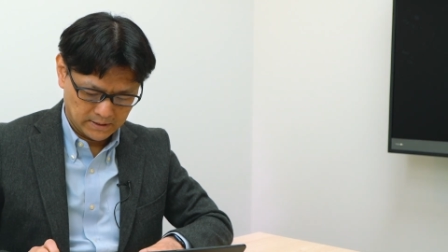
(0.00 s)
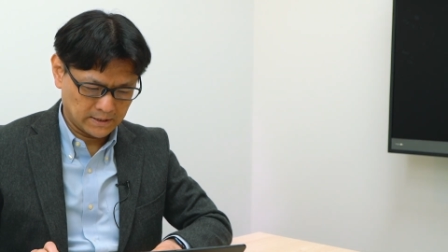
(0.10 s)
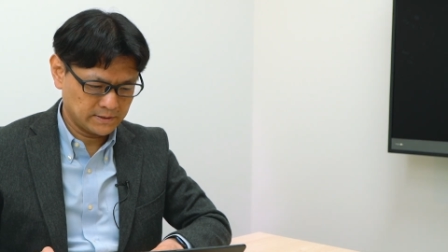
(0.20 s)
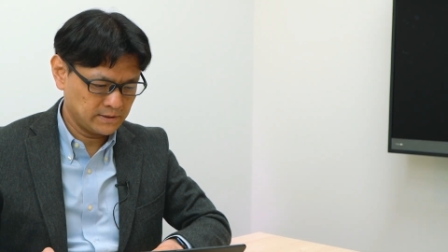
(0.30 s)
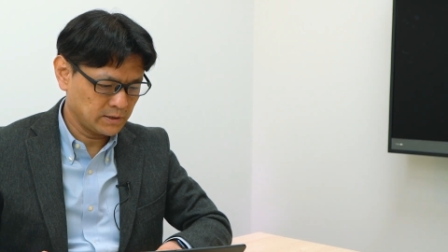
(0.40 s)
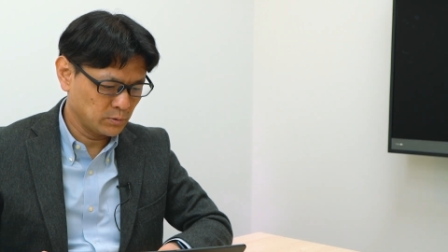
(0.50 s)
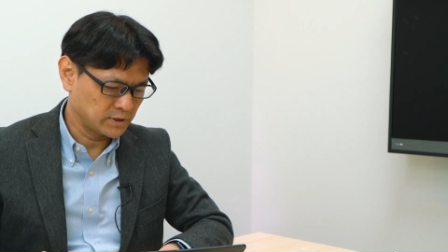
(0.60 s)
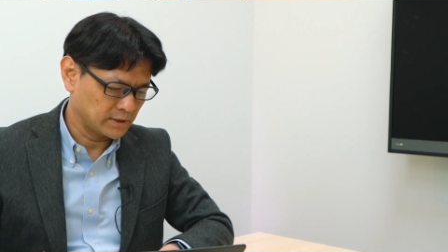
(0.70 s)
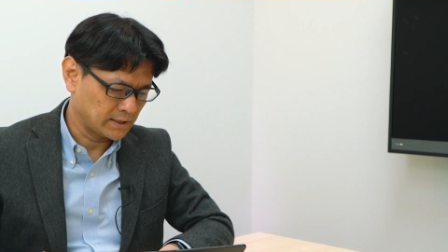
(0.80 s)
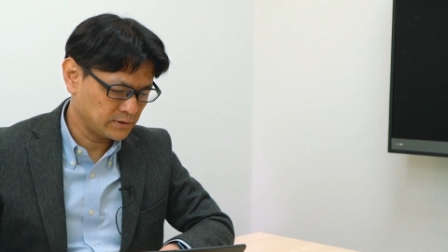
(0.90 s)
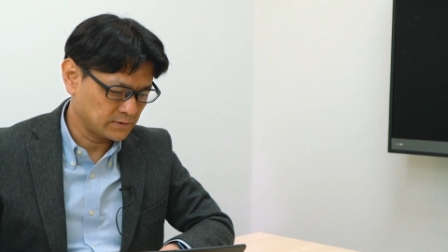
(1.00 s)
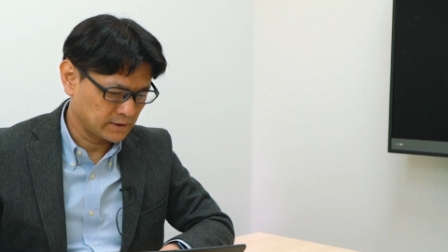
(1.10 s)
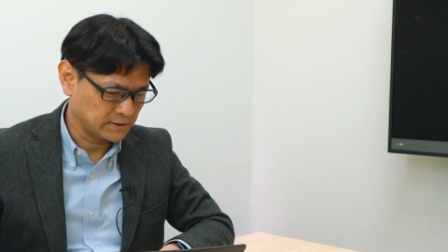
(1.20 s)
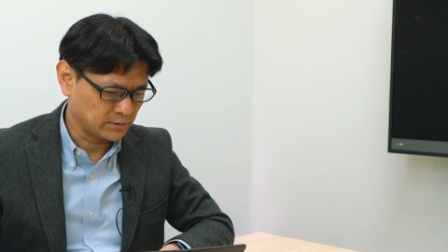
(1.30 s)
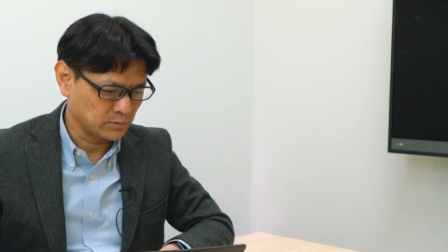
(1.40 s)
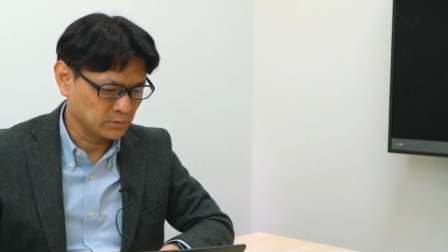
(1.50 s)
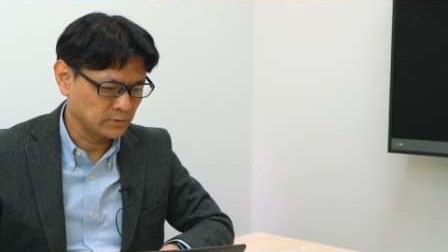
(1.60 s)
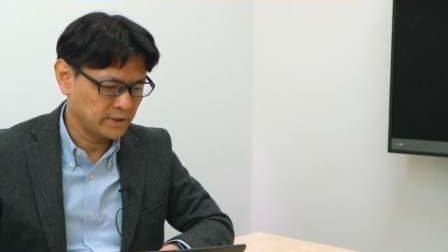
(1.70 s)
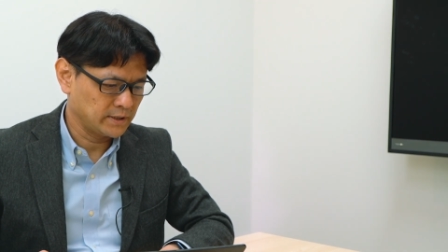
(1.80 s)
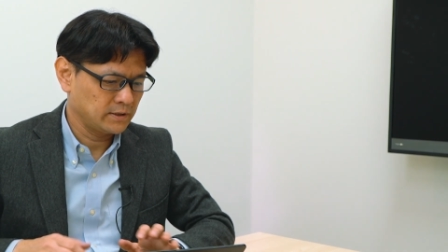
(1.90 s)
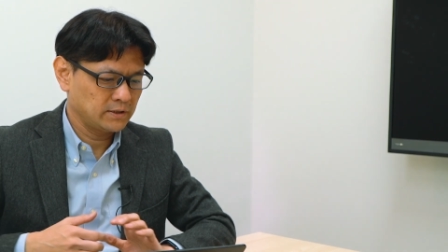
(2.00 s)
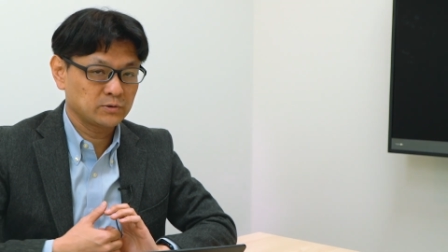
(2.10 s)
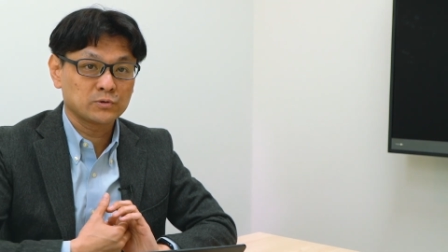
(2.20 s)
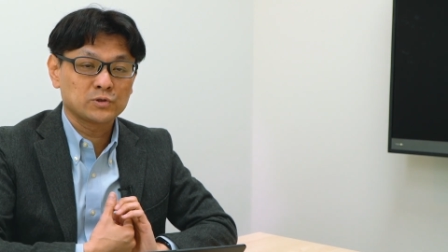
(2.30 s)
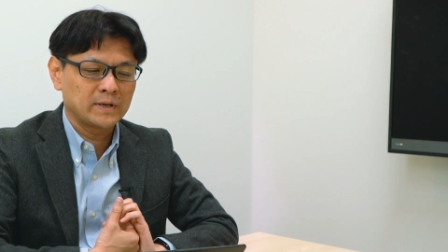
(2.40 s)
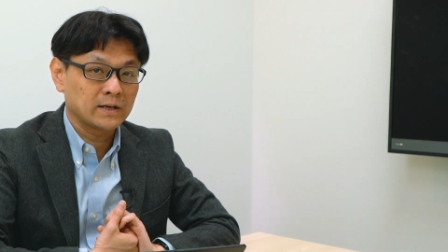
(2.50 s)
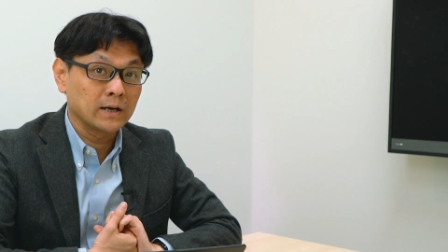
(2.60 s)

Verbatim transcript: アジェンダ多くてななつあったということで、ひとつめ